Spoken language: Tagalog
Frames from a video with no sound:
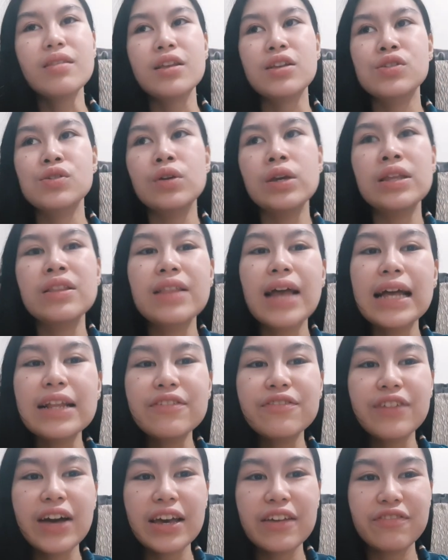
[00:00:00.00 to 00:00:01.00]
So, in
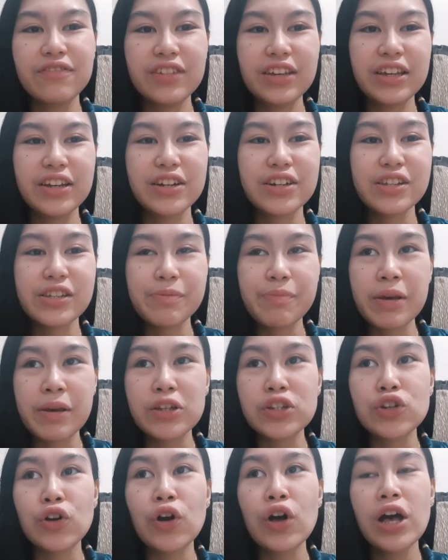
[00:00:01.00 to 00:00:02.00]
that 5 years,
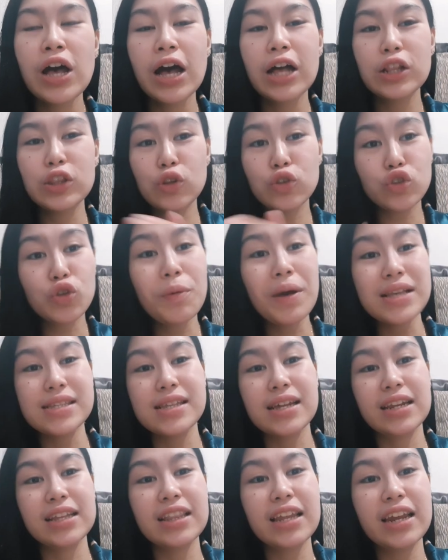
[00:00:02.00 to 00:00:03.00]
medyo tumaas
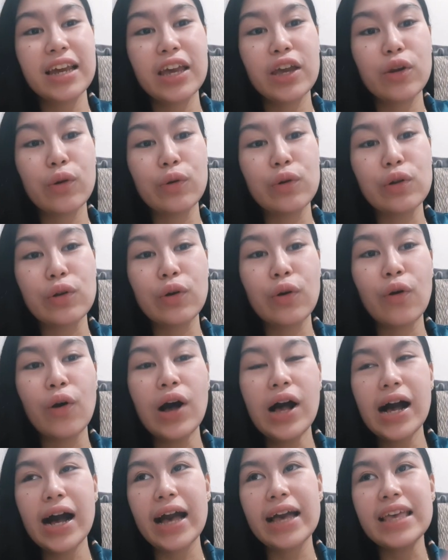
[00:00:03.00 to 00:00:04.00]
na rin talaga yung role ko.
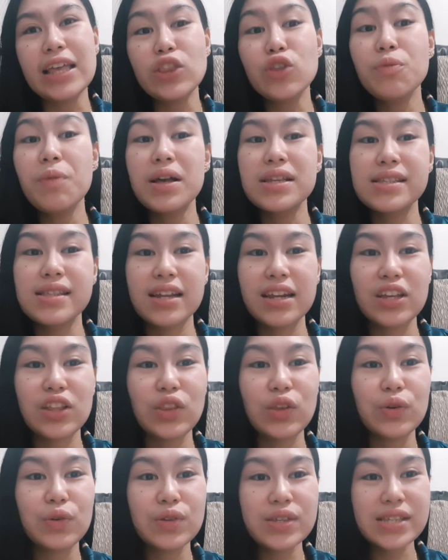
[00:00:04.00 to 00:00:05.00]
Kaya tumaas na
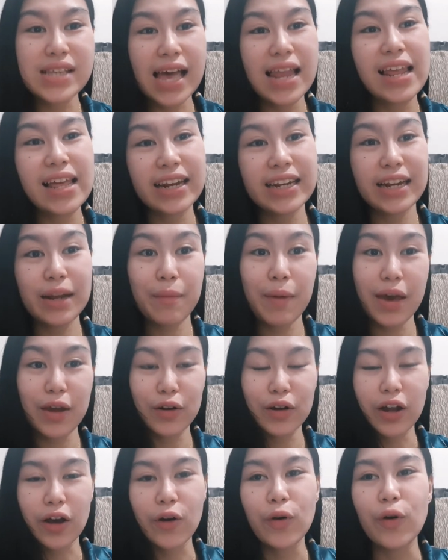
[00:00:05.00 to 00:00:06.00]
rin yung salary na
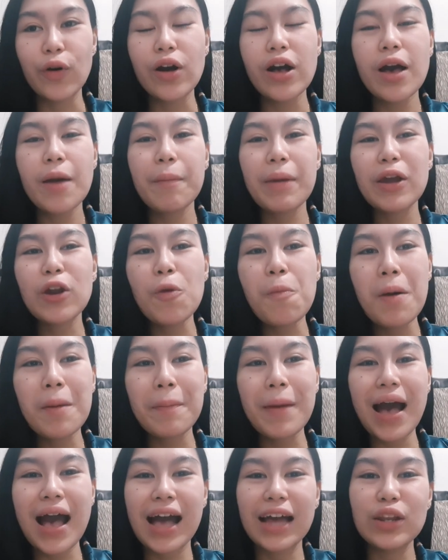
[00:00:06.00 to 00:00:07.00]
mayroon ako. Pero
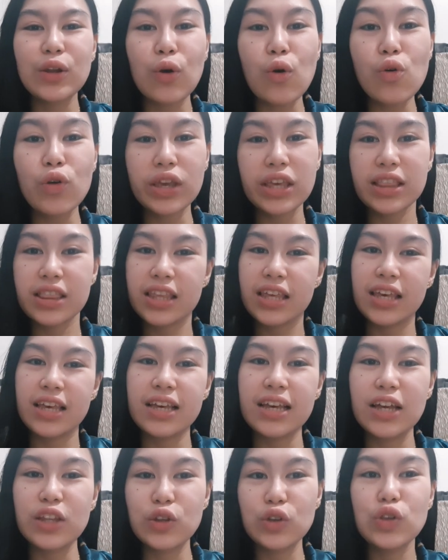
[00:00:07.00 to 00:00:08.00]
papaano kung hindi
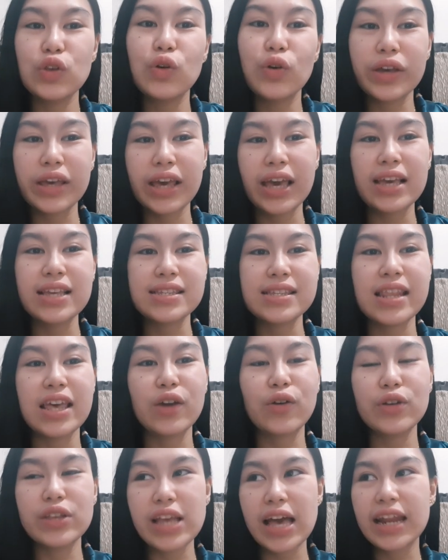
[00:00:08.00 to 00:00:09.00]
ganun yung case?
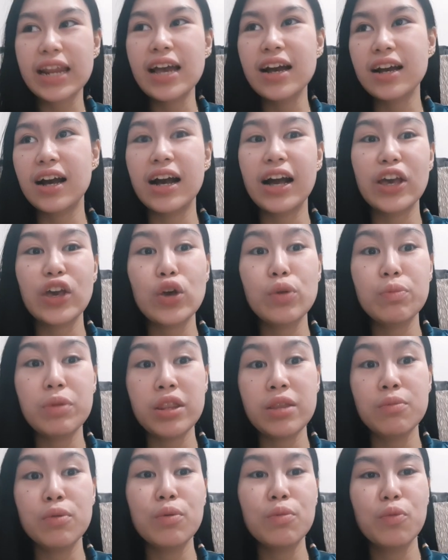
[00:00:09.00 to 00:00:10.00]
Like, kunyari hanggang ngayon,
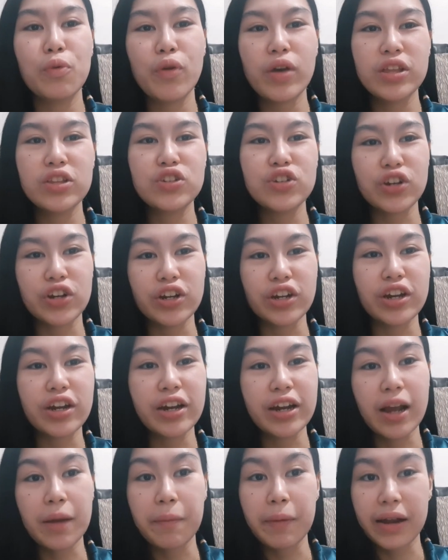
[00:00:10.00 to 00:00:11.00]
minimum wage
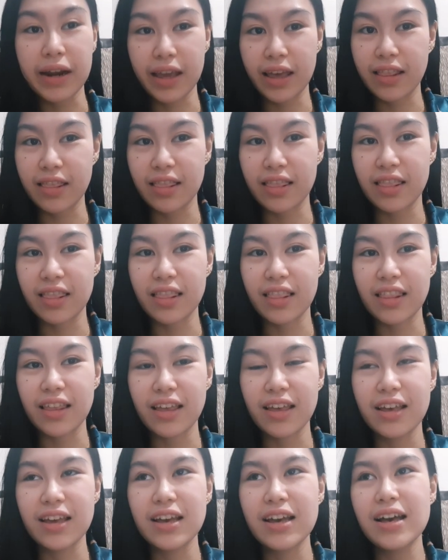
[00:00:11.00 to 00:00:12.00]
earner ka pa rin.
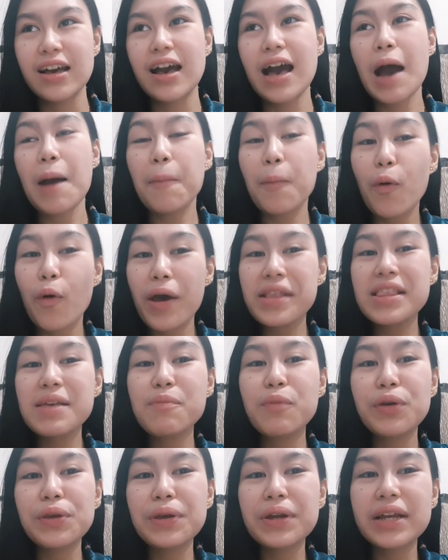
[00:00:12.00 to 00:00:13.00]
Pwede
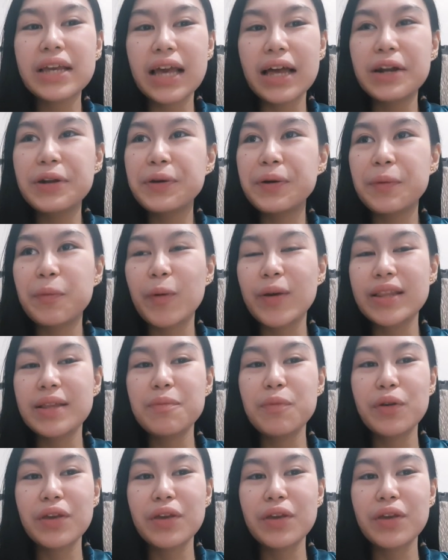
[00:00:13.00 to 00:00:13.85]
mo yung, ano, pwede mo